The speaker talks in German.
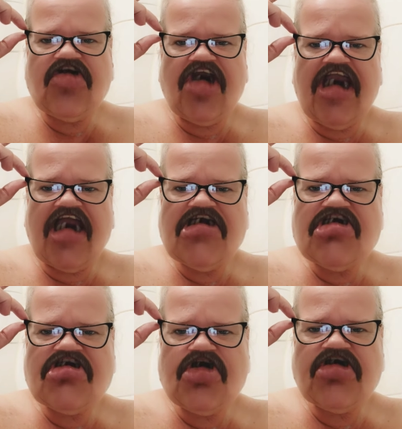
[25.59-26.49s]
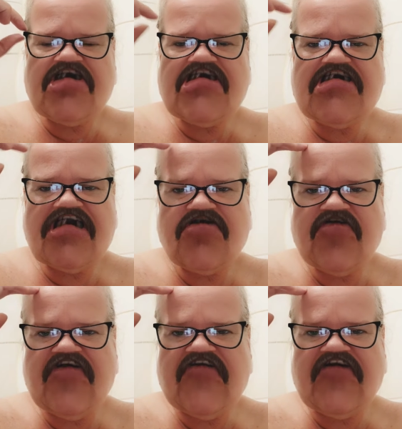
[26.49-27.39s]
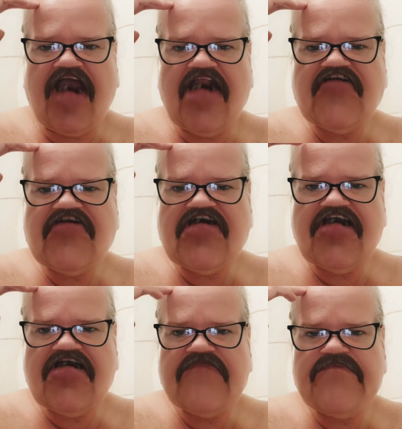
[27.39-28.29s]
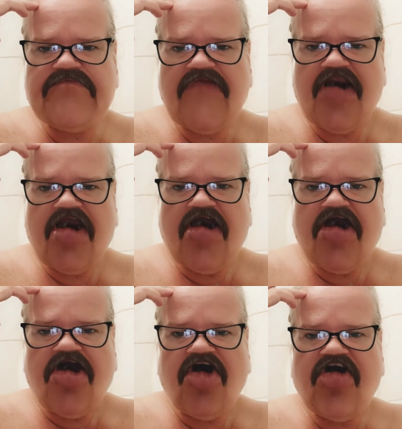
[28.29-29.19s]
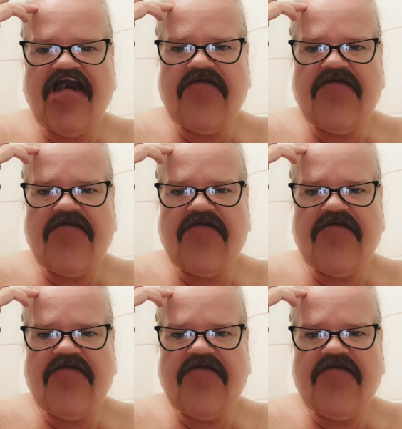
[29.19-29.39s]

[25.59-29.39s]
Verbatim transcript: da ja nicht nötig. Du siehst ja, als hier euer